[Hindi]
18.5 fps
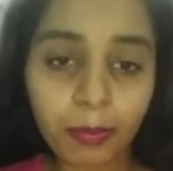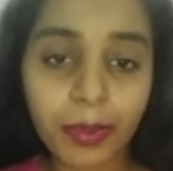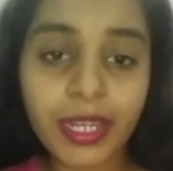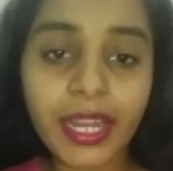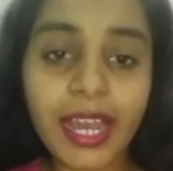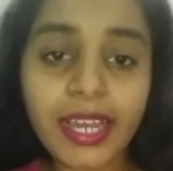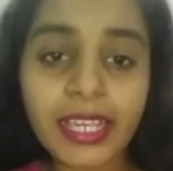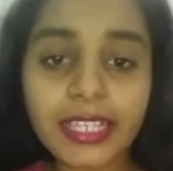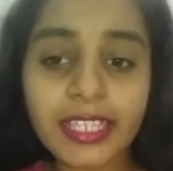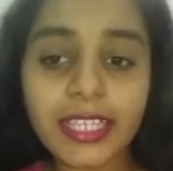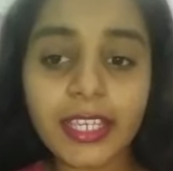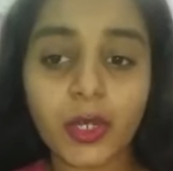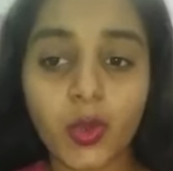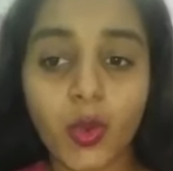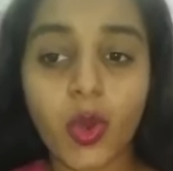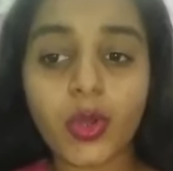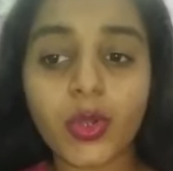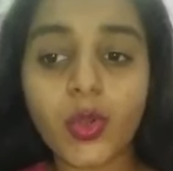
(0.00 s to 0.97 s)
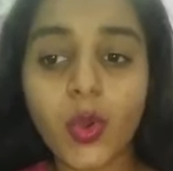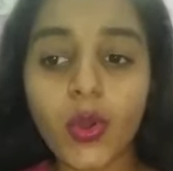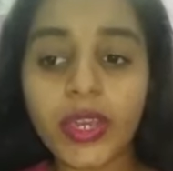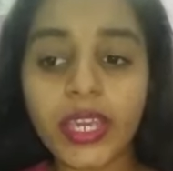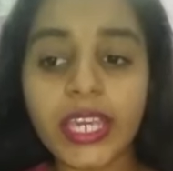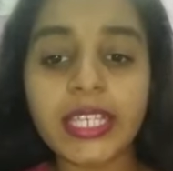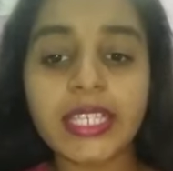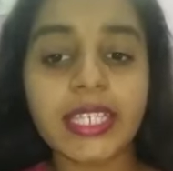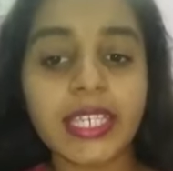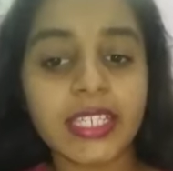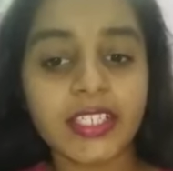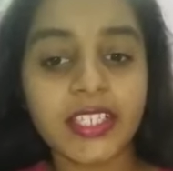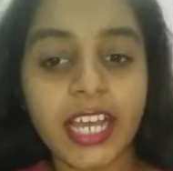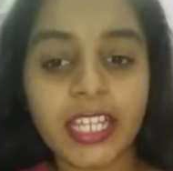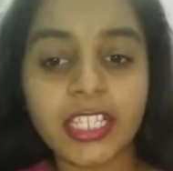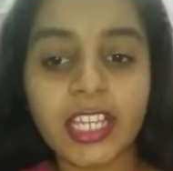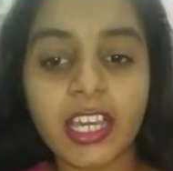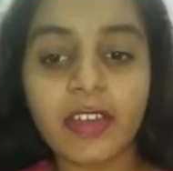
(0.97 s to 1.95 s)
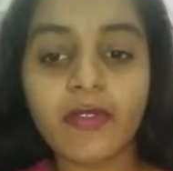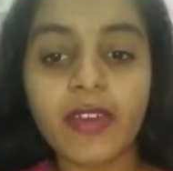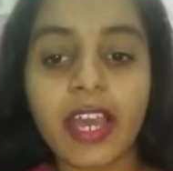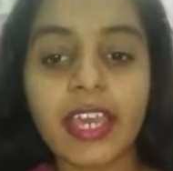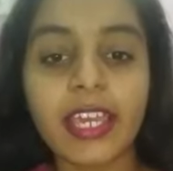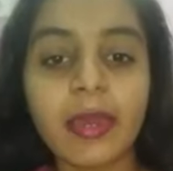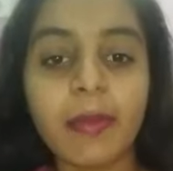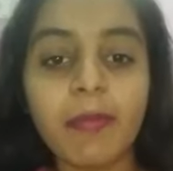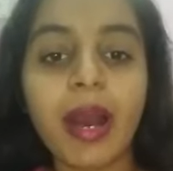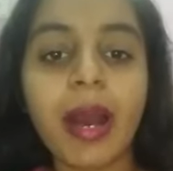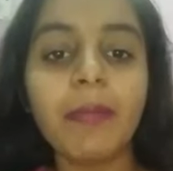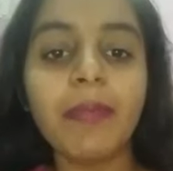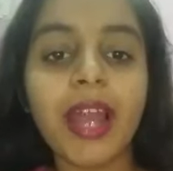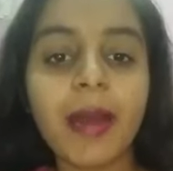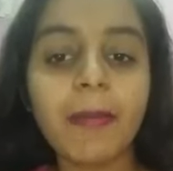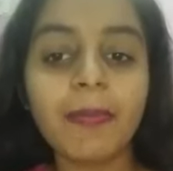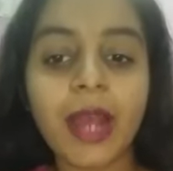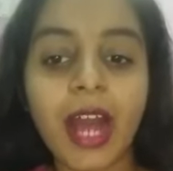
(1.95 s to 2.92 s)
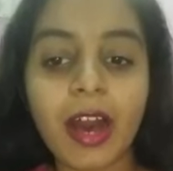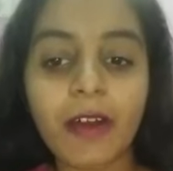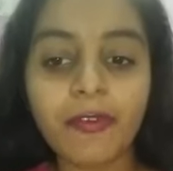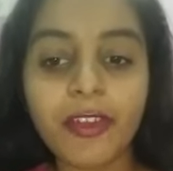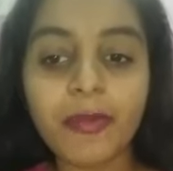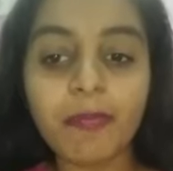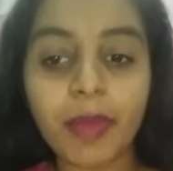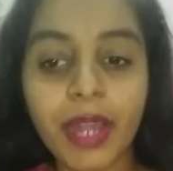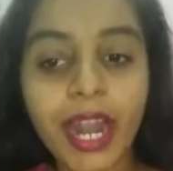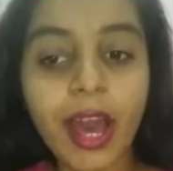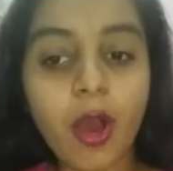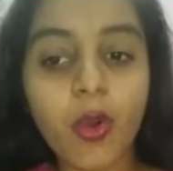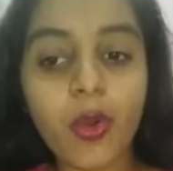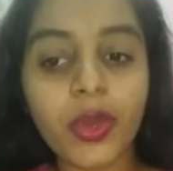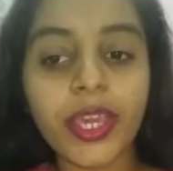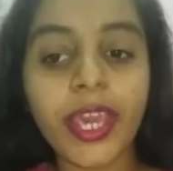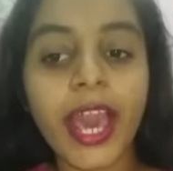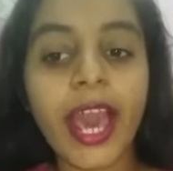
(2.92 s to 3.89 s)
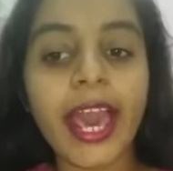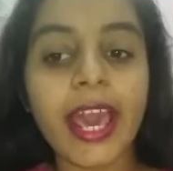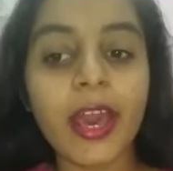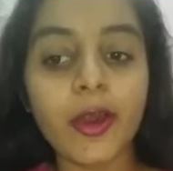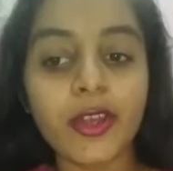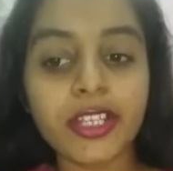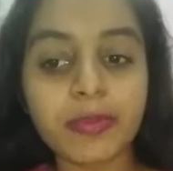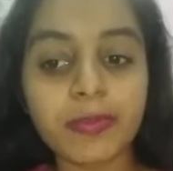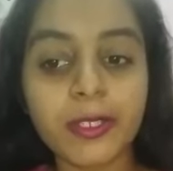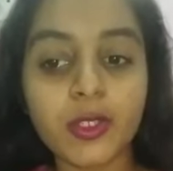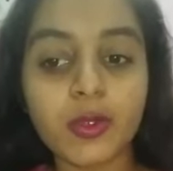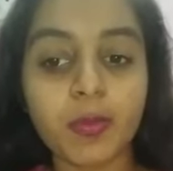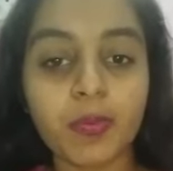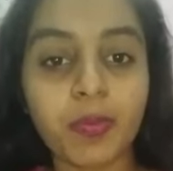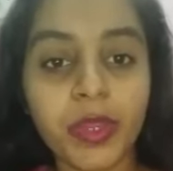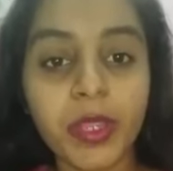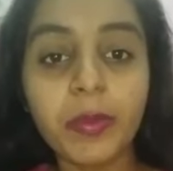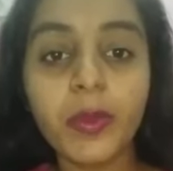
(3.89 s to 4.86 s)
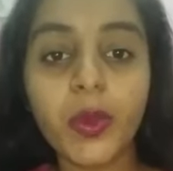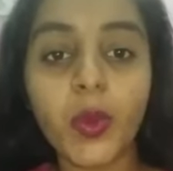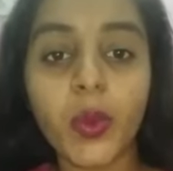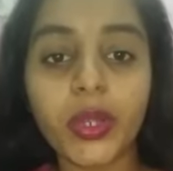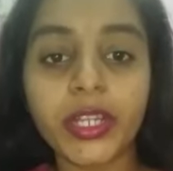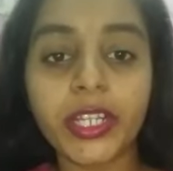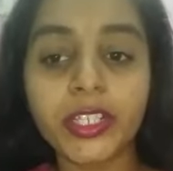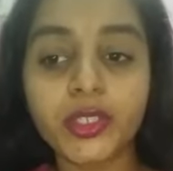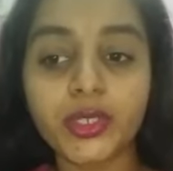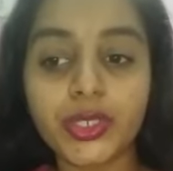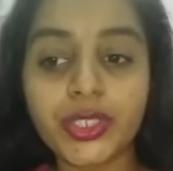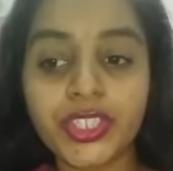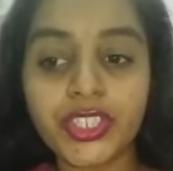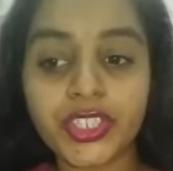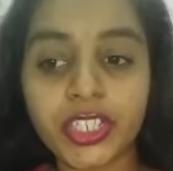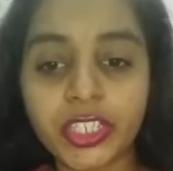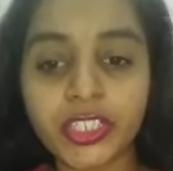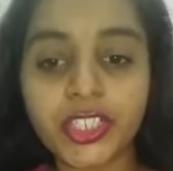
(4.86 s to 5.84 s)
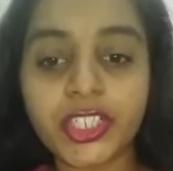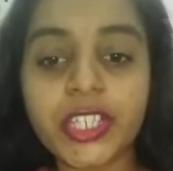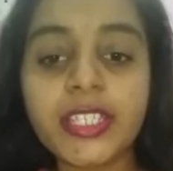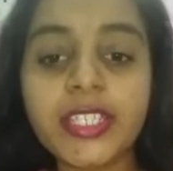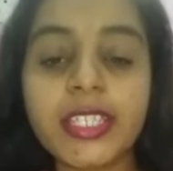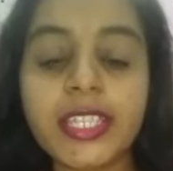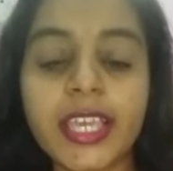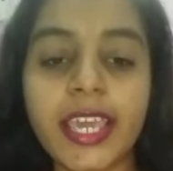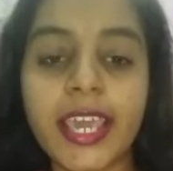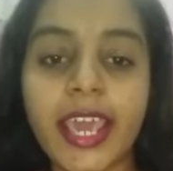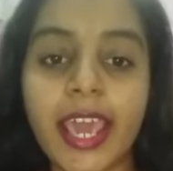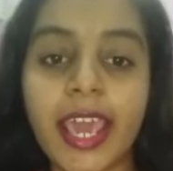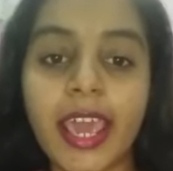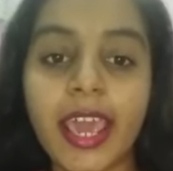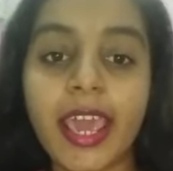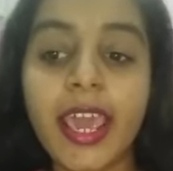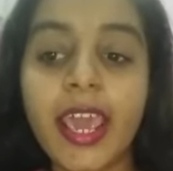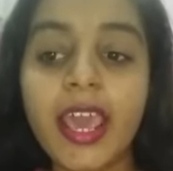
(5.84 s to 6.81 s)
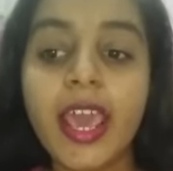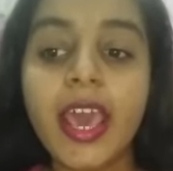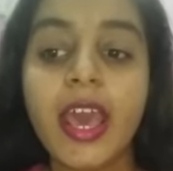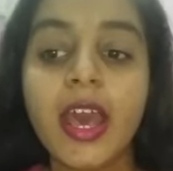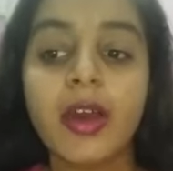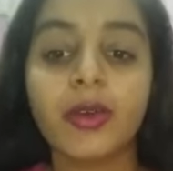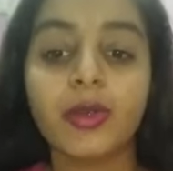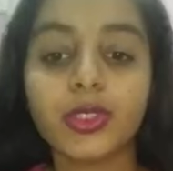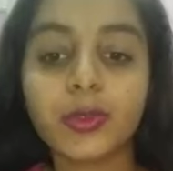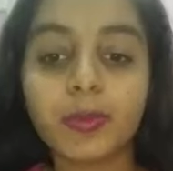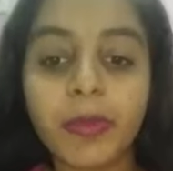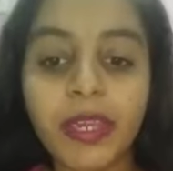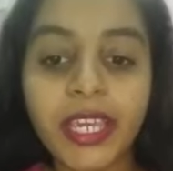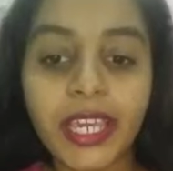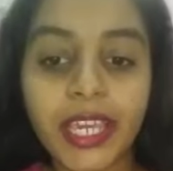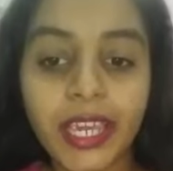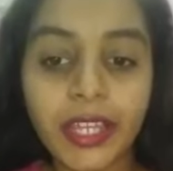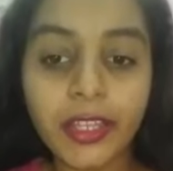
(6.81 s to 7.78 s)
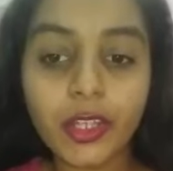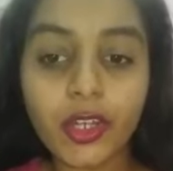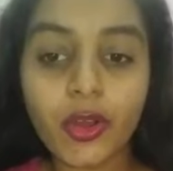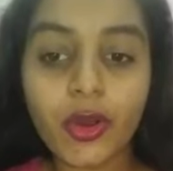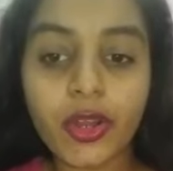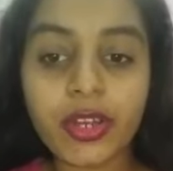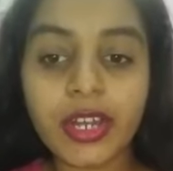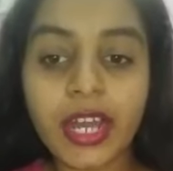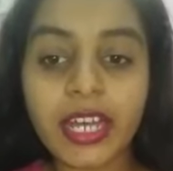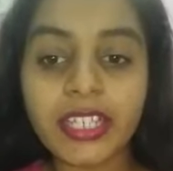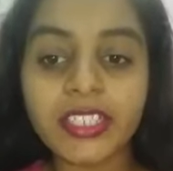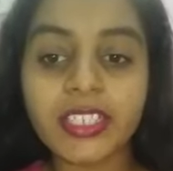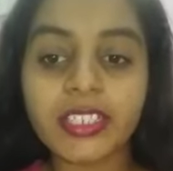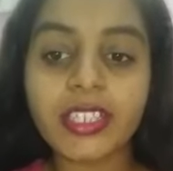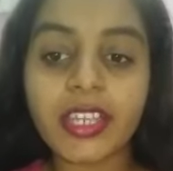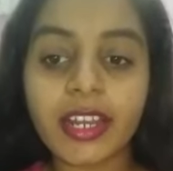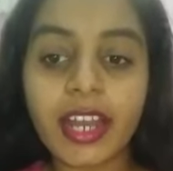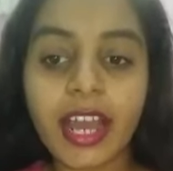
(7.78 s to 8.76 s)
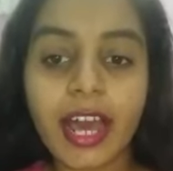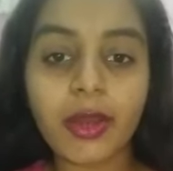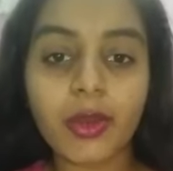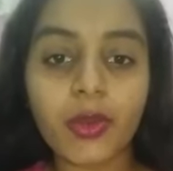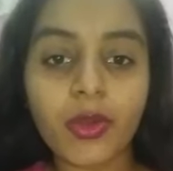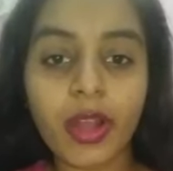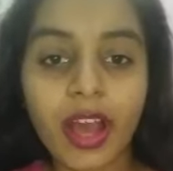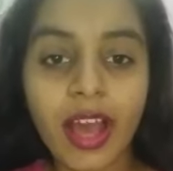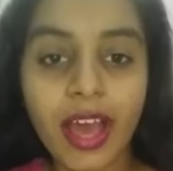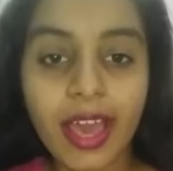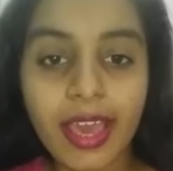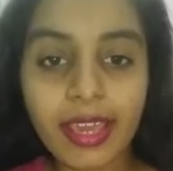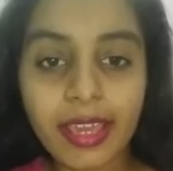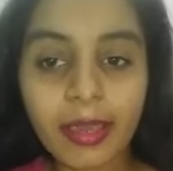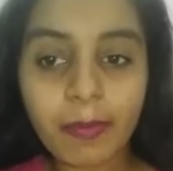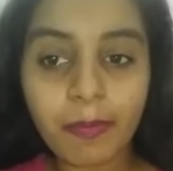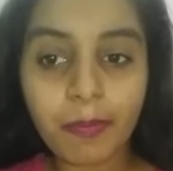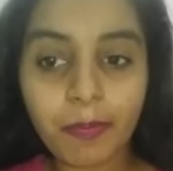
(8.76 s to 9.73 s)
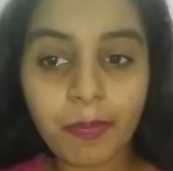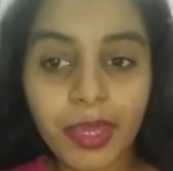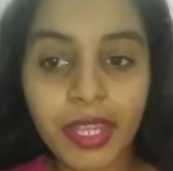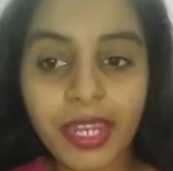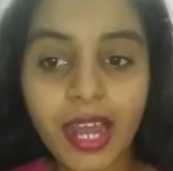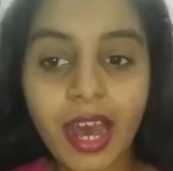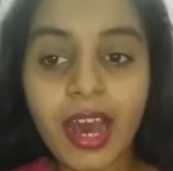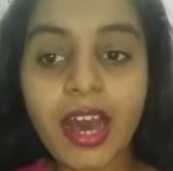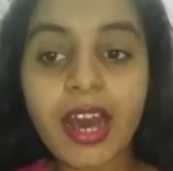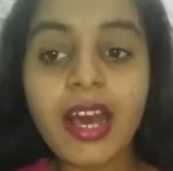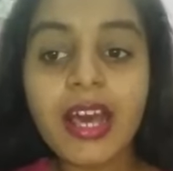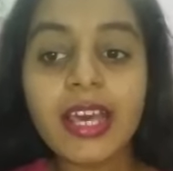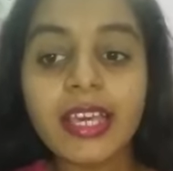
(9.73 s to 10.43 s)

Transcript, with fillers: बिना किसी रोक टोक के इसकी जांच करवाई ये मामला अब काफ़ी बड़ा हो गया है और इसमें सुप्रीम कोर्ट ने जो इंस्ट्रक्शंस दिए हैं उसमें केंद्र और राज्य सरकार को कहा है कि बिना